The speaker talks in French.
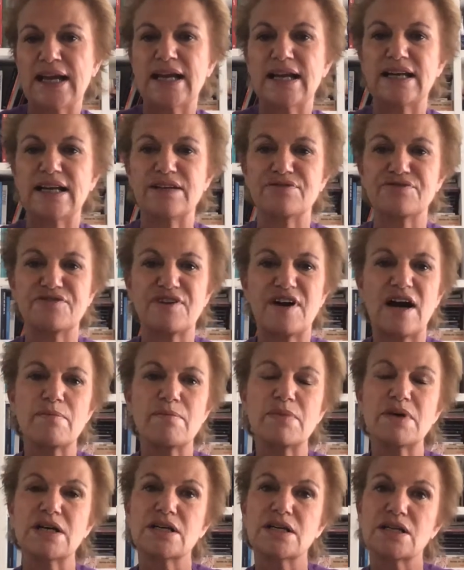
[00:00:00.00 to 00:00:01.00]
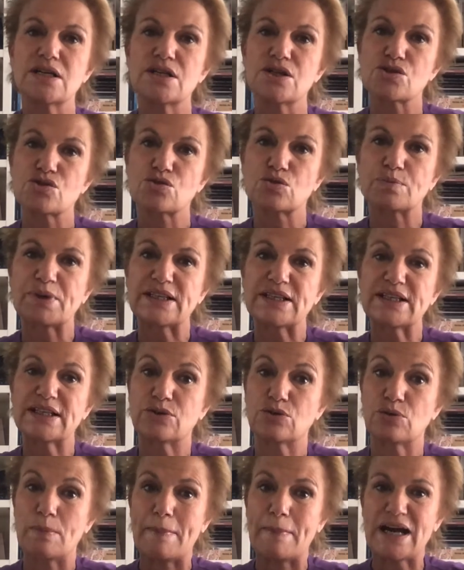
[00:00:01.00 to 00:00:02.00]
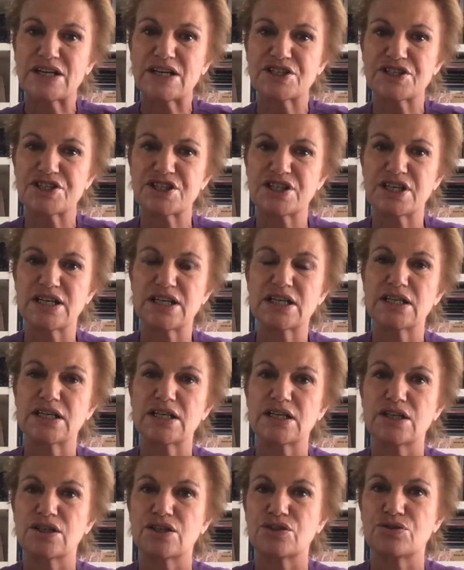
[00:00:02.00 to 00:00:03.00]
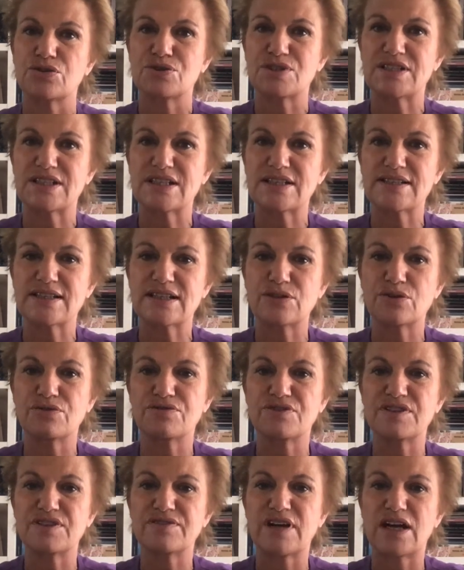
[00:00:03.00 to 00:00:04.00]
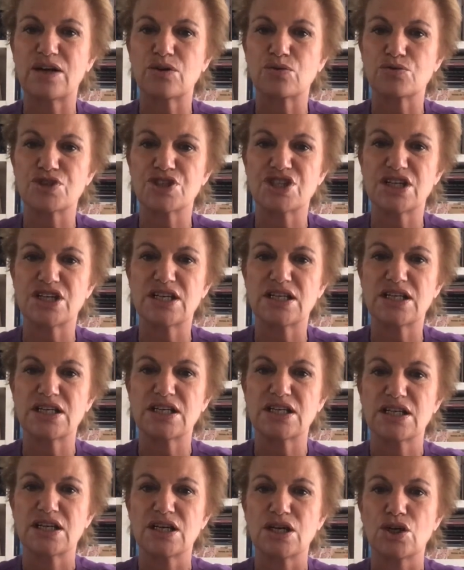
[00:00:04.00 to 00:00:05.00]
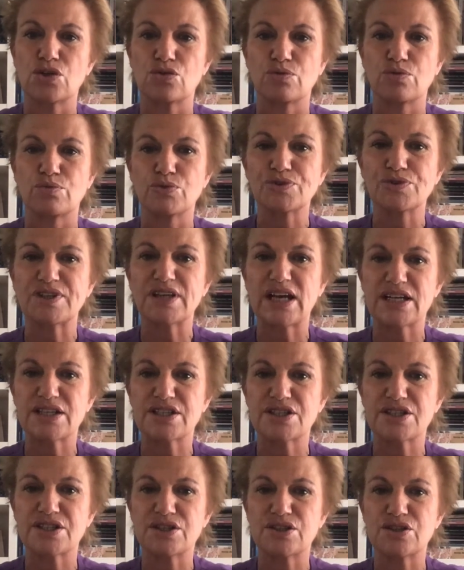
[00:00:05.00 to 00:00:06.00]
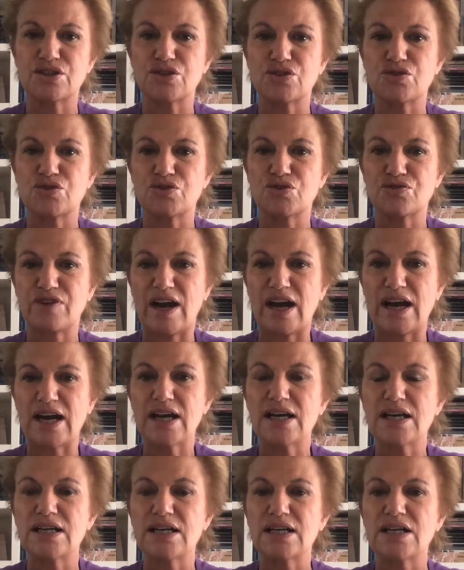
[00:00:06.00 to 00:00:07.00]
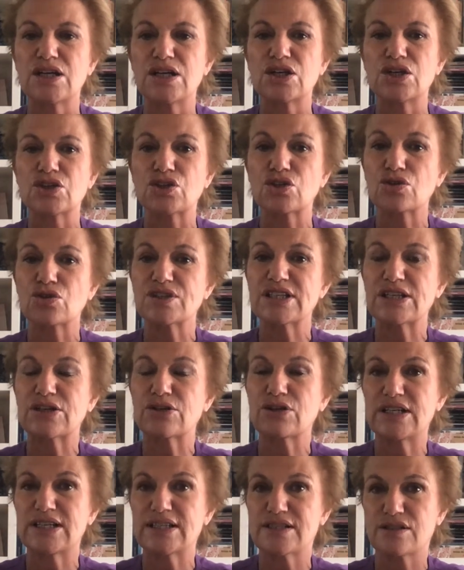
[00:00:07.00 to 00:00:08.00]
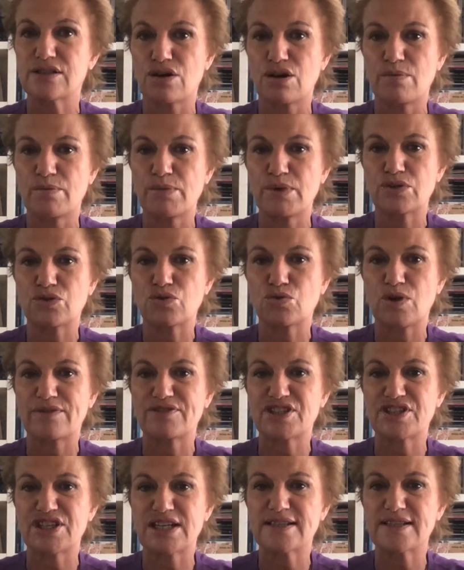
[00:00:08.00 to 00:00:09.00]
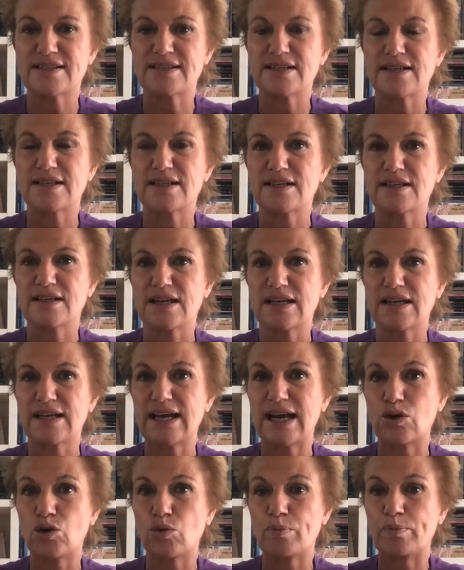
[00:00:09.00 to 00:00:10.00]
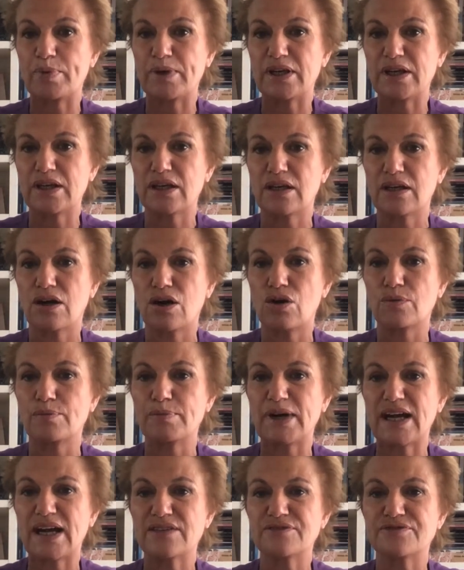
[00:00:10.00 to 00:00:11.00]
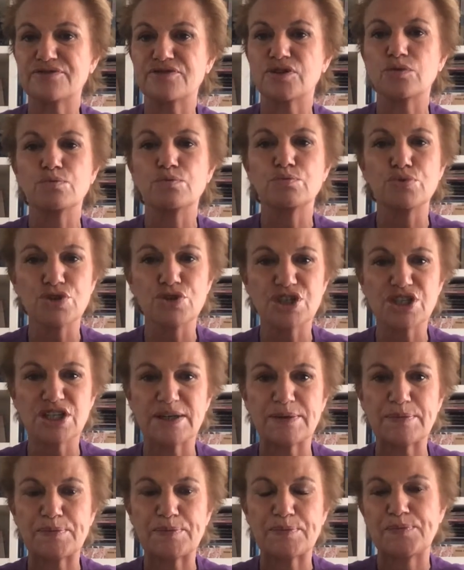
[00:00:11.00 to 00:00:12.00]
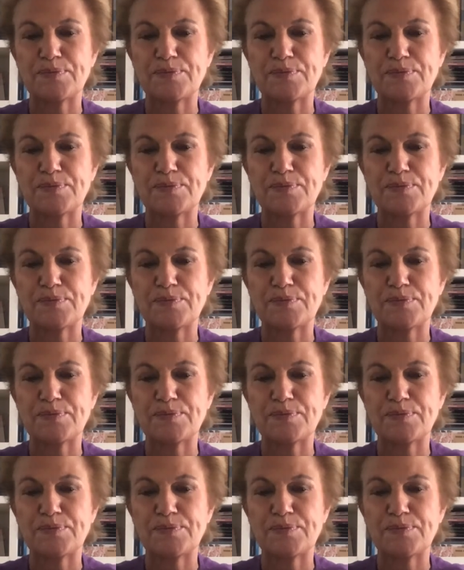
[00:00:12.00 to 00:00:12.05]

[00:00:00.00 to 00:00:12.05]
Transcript: Les femmes sont priées de marcher, de cesser de vivre allongées, de monter à cheval, tandis que les hommes doivent chasser, galoper, en bref, bouger.